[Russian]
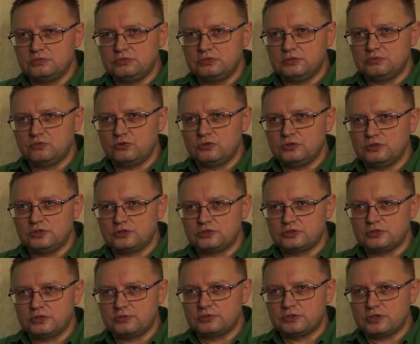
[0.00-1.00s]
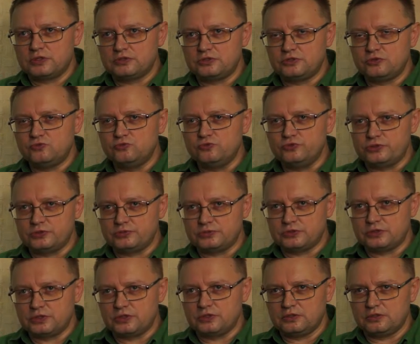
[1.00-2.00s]
и более даже, я бы сказал, тягучим
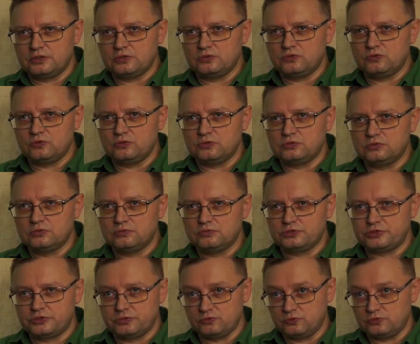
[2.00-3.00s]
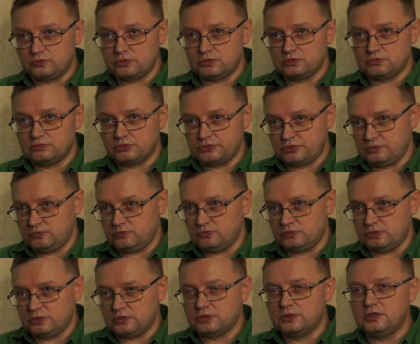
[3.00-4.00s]
стало кино почему-то,
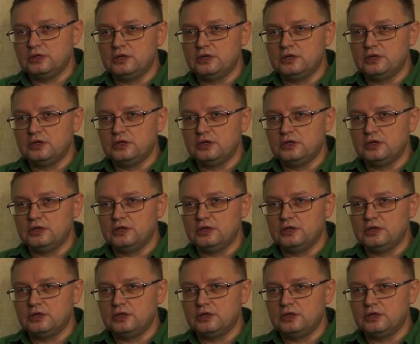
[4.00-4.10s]
почему-то.